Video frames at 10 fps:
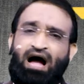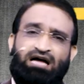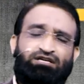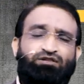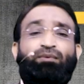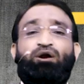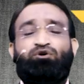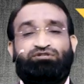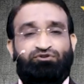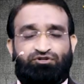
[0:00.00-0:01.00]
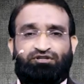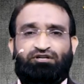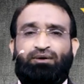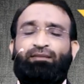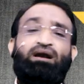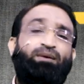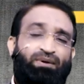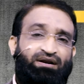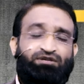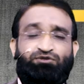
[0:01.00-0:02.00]
ఆ తర్వాత మళ్ళీ ఒక సంవత్సరం తర్వాత మళ్ళీ
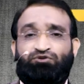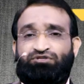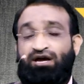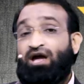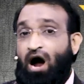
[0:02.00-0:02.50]
ప్రెగ్నెన్సీ వస్తే